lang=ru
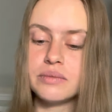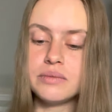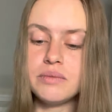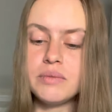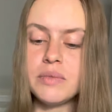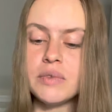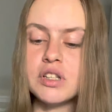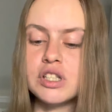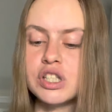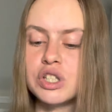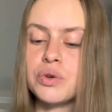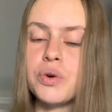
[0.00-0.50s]

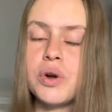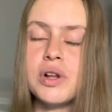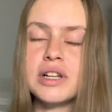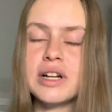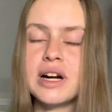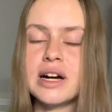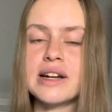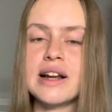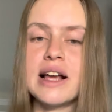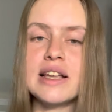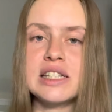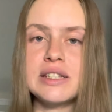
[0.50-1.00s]
Сколько
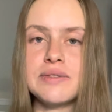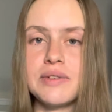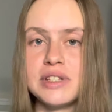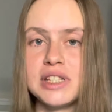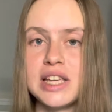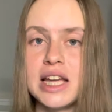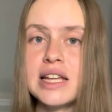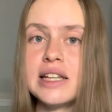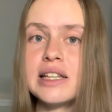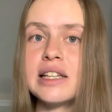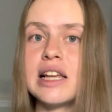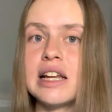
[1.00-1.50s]
раз в
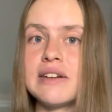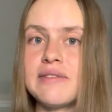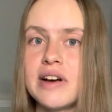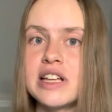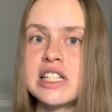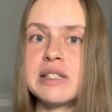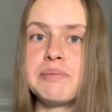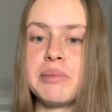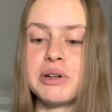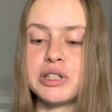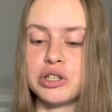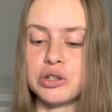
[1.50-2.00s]
день для вас
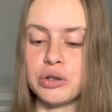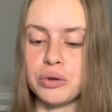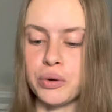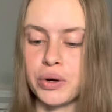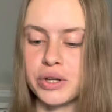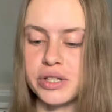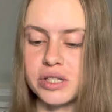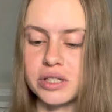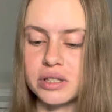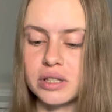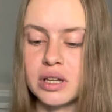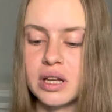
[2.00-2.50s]

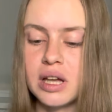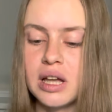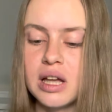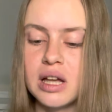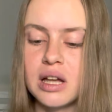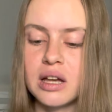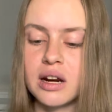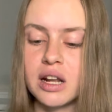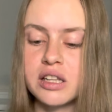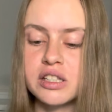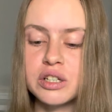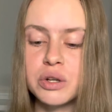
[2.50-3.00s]
подходит –
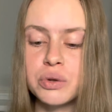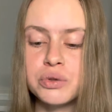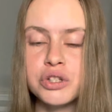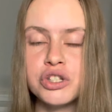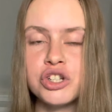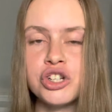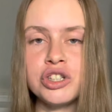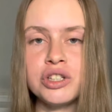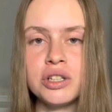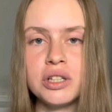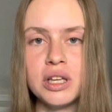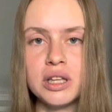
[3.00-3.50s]

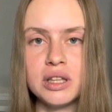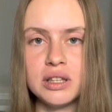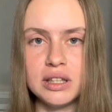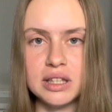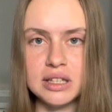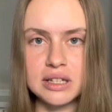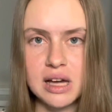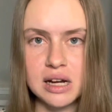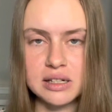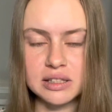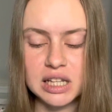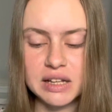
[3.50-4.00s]
разгрузочные дни,
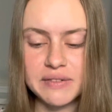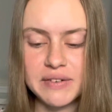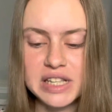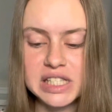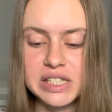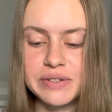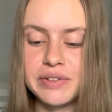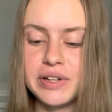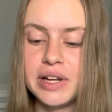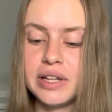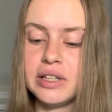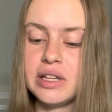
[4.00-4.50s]
как на вас
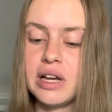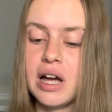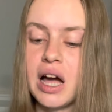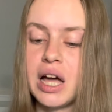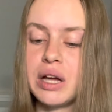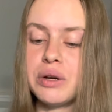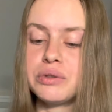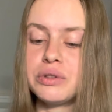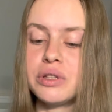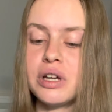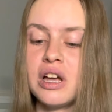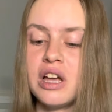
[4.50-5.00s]

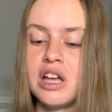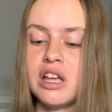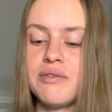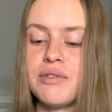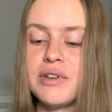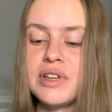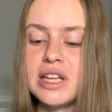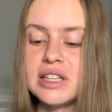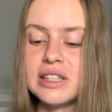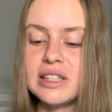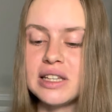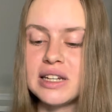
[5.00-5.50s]
влияют,
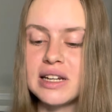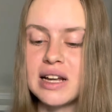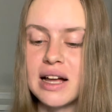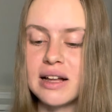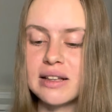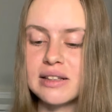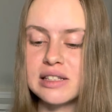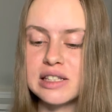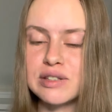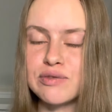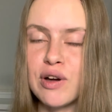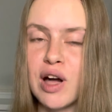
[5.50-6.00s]

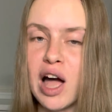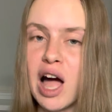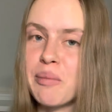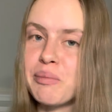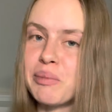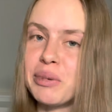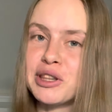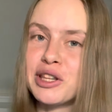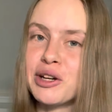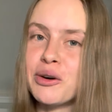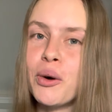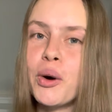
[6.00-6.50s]
вегетарианство, а
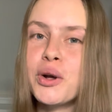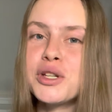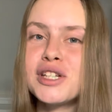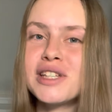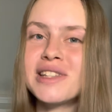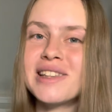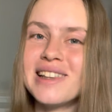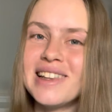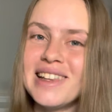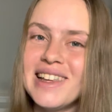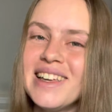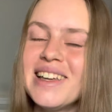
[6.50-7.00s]

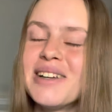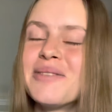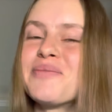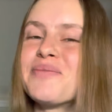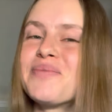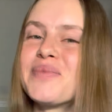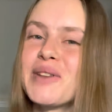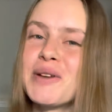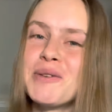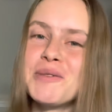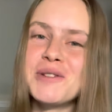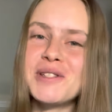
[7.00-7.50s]
подходит ли,
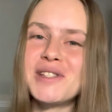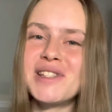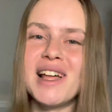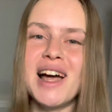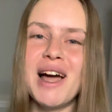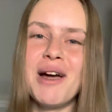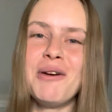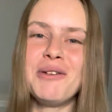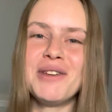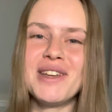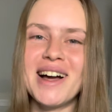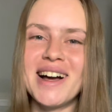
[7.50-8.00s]

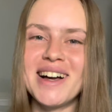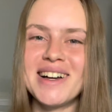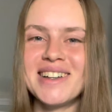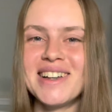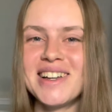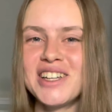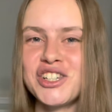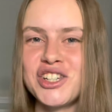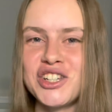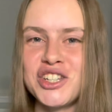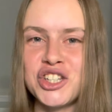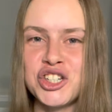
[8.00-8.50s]
узнаю я
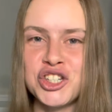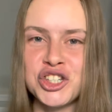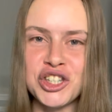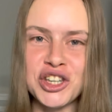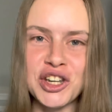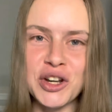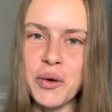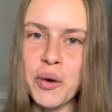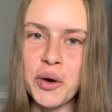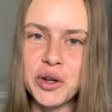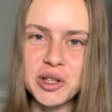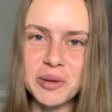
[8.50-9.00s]
через 4
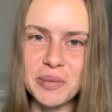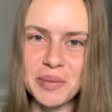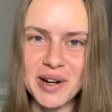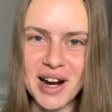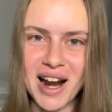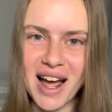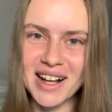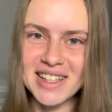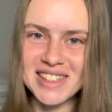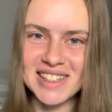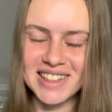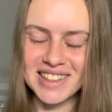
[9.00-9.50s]
года
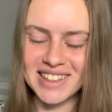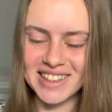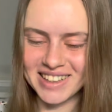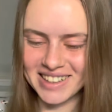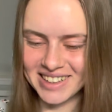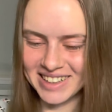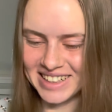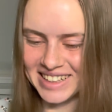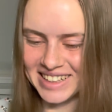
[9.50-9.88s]
практики,